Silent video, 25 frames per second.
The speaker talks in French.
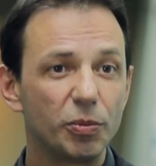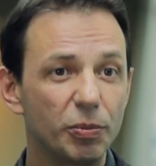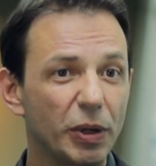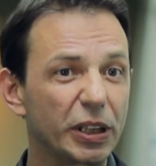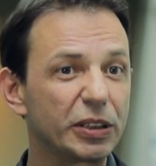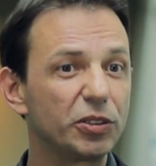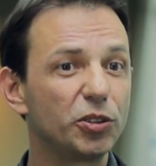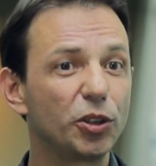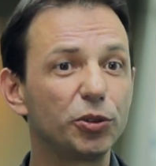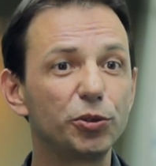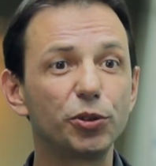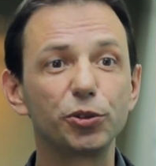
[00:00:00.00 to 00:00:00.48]

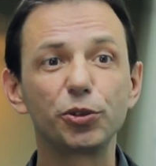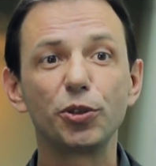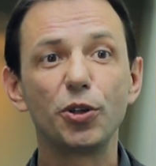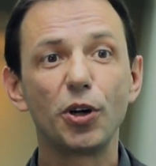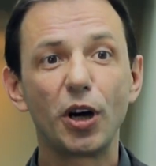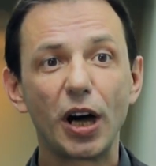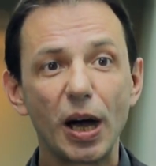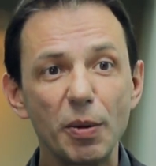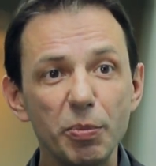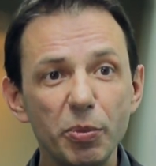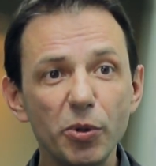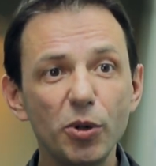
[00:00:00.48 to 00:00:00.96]
Maintenant, notre
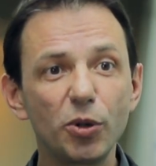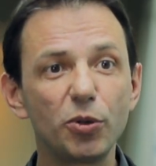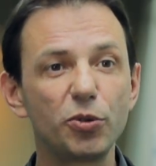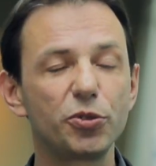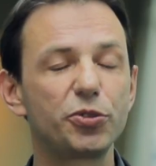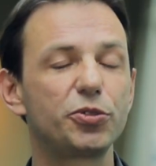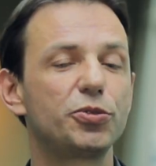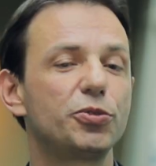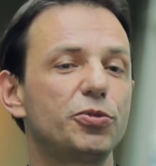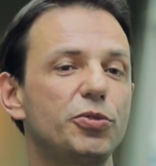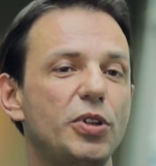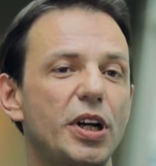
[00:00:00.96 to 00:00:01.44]
rapport au
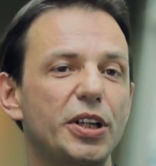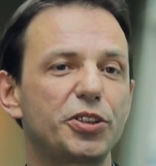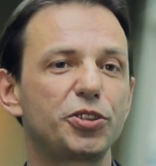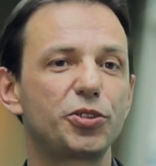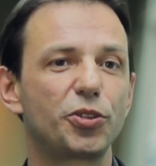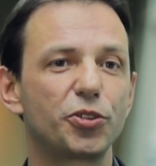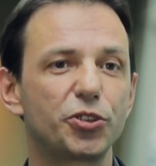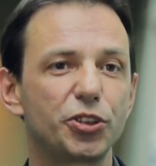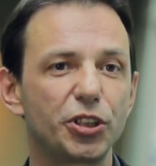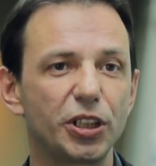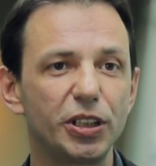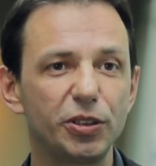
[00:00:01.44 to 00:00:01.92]
son a
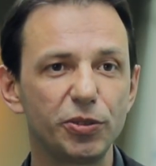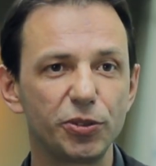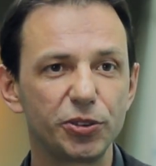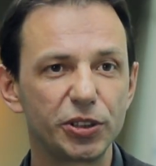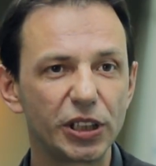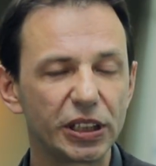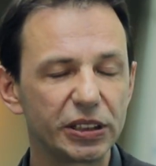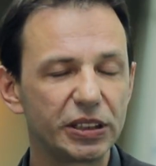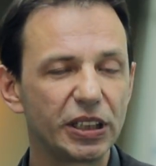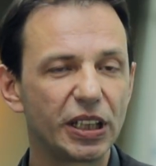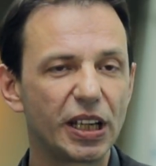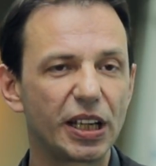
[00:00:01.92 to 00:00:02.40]
changé, nos
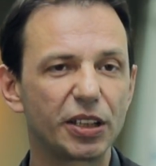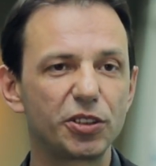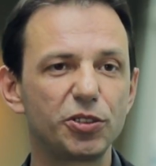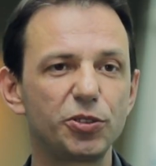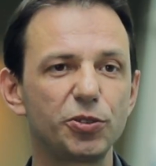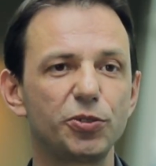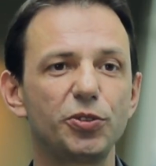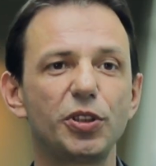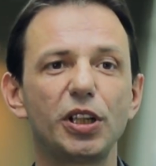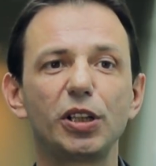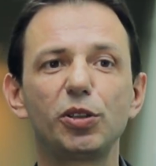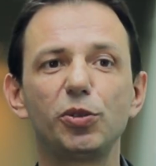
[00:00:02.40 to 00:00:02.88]

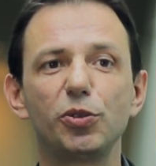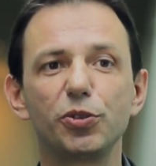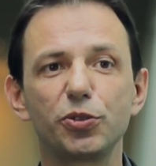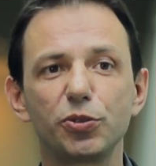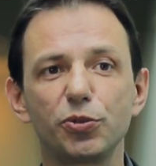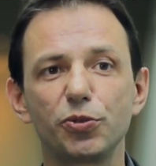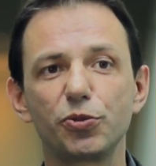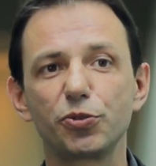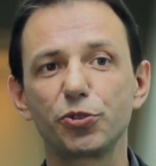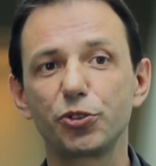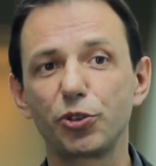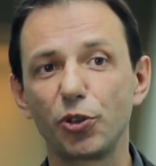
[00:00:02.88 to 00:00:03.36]
interactions avec le
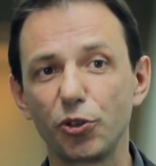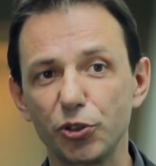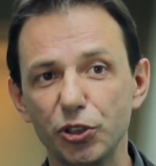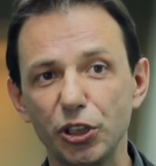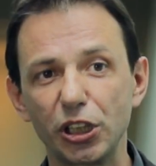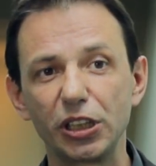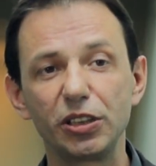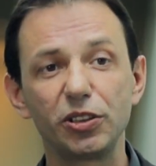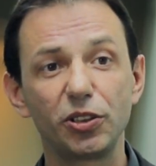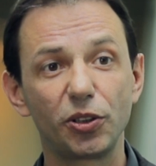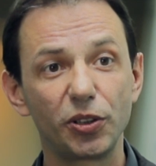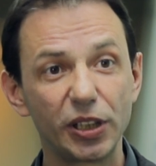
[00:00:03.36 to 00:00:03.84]
son ont
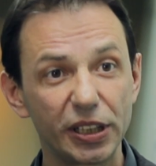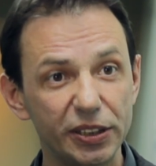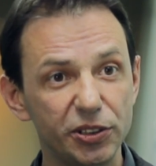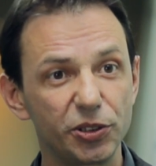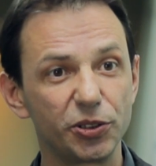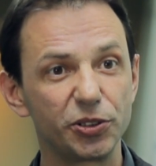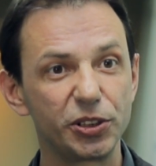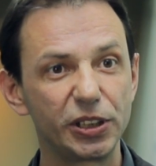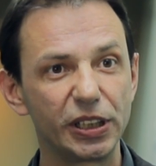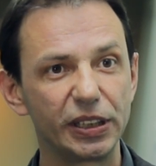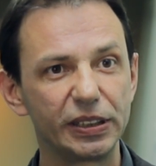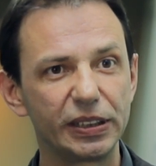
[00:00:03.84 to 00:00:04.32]
changé dans la
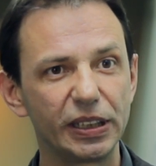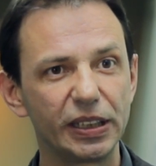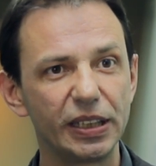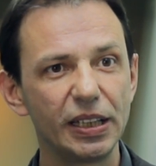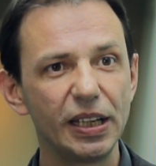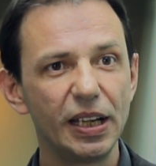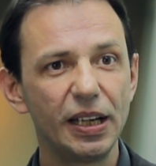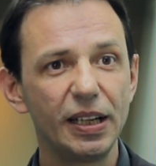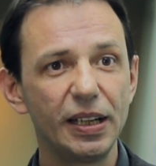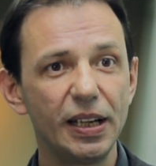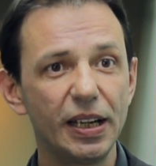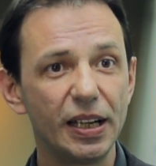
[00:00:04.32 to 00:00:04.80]
société.
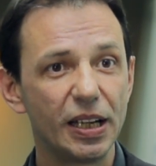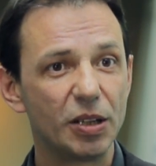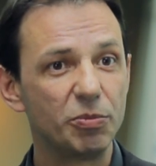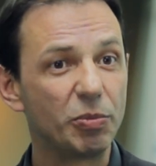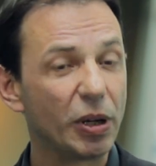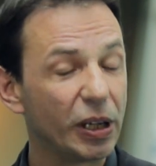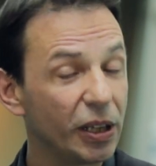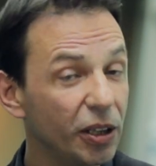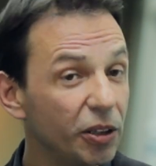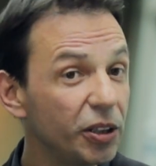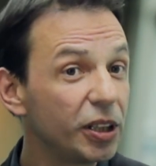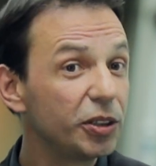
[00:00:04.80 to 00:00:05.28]

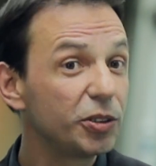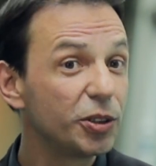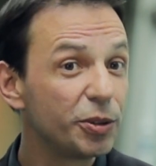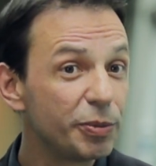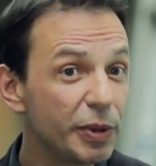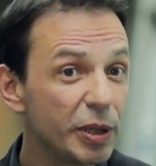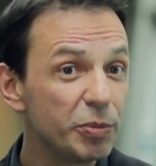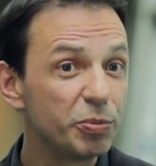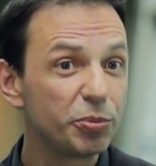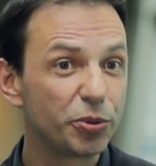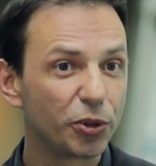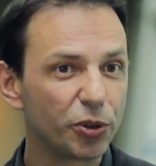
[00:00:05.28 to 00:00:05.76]
L'un est de
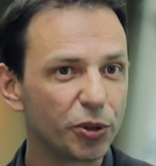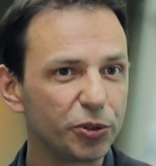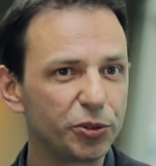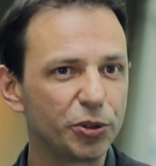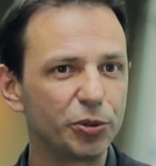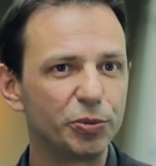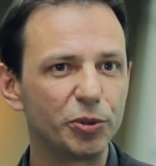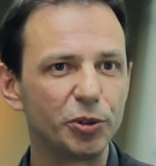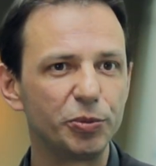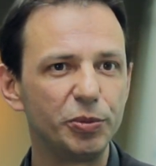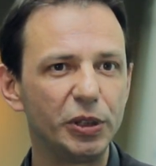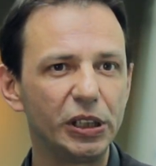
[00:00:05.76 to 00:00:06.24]
même pour
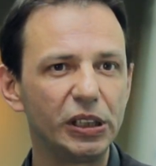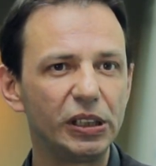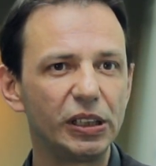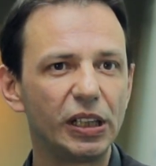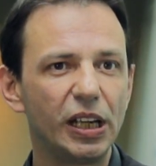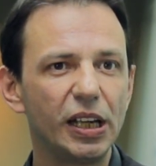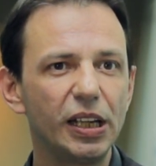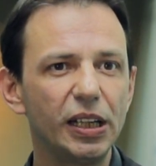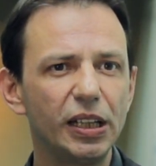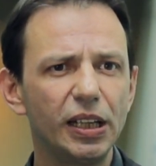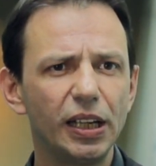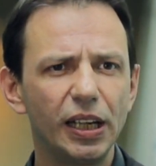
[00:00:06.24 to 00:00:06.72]
l'automobile,
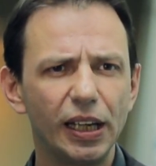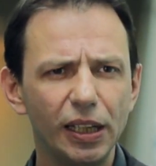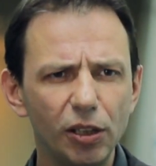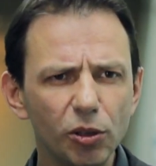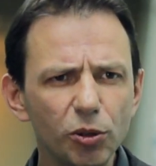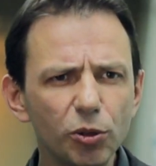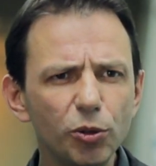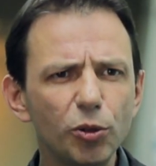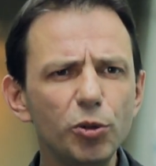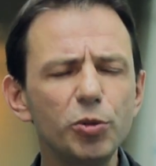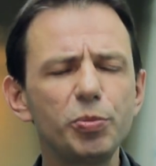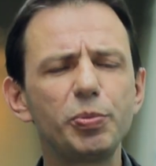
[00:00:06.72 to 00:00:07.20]
et
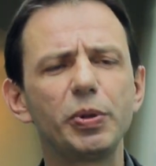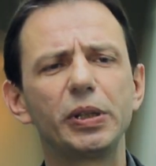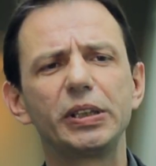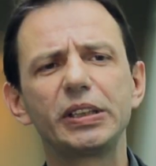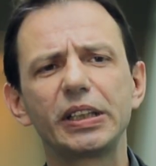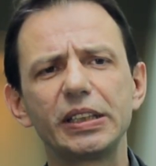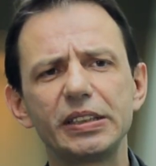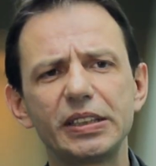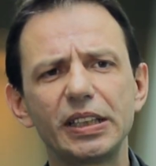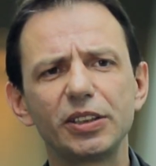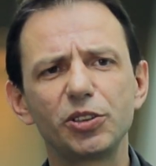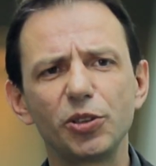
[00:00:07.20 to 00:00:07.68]
le groupe est
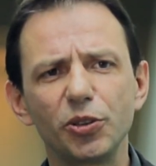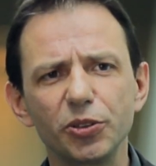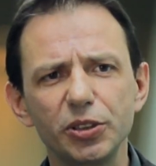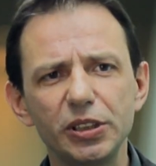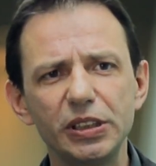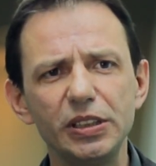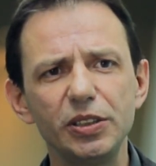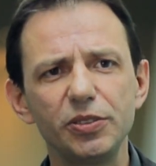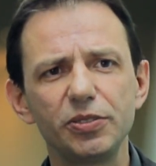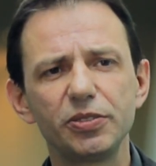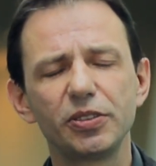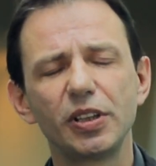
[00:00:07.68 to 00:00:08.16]
très
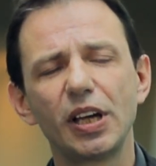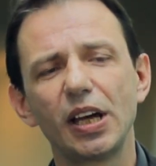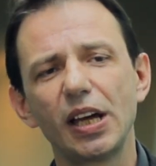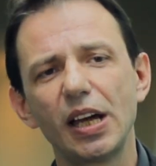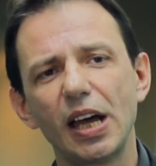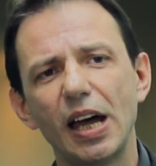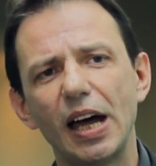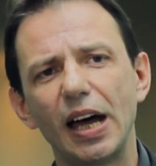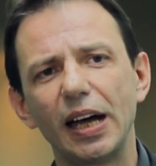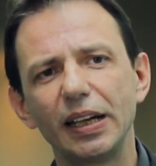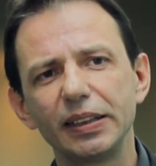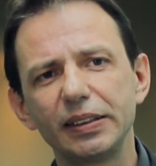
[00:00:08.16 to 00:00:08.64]
attentif
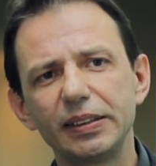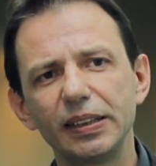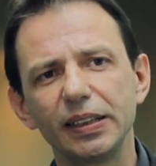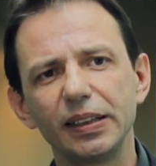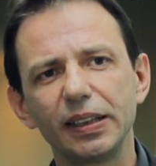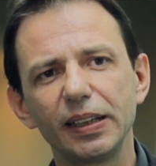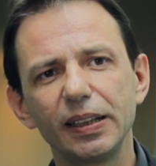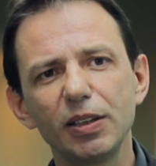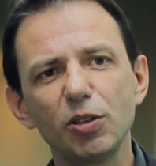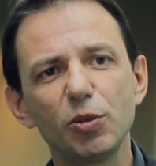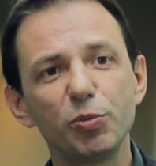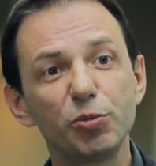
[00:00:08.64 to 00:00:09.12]
à
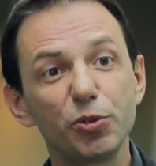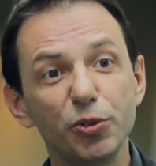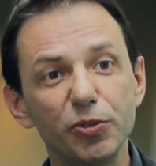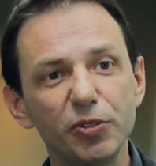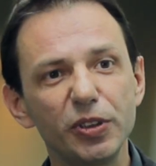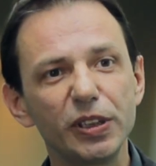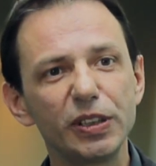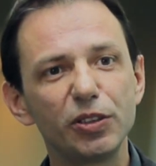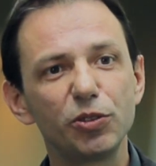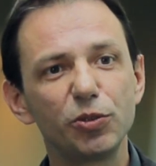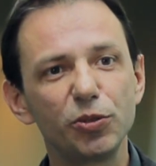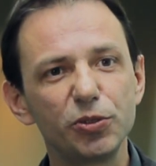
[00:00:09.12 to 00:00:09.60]
intégrer au plus
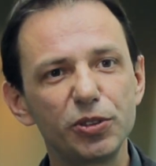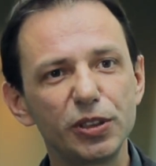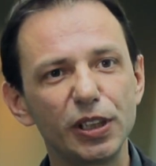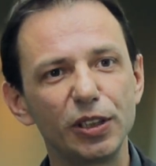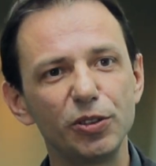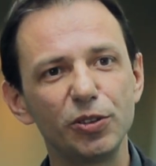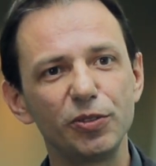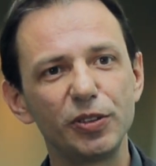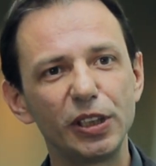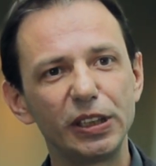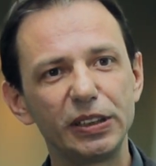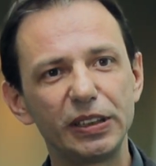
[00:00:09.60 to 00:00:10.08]
vite toutes ces
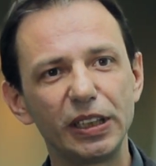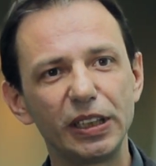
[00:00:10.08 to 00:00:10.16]
nouvelles